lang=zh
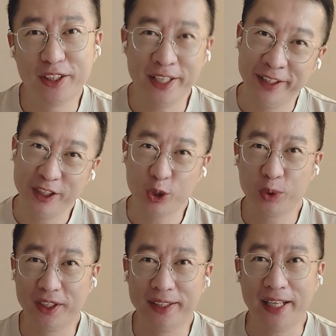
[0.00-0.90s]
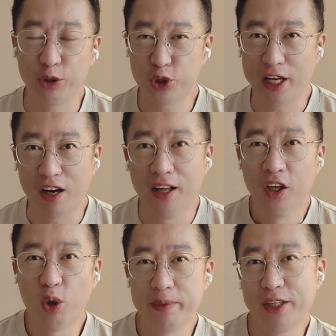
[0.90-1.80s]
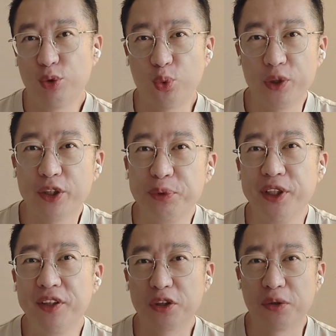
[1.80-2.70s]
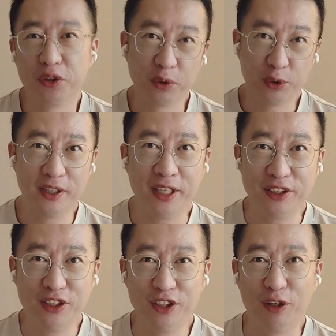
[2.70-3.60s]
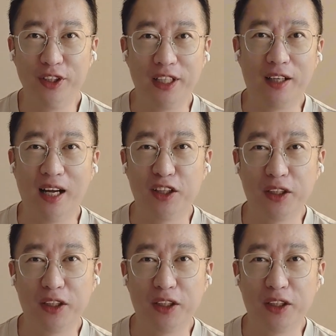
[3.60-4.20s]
之前的这个数字人大家都知道啊，那我们在去读这个语音的时候，你就会觉得像机器人一样啊，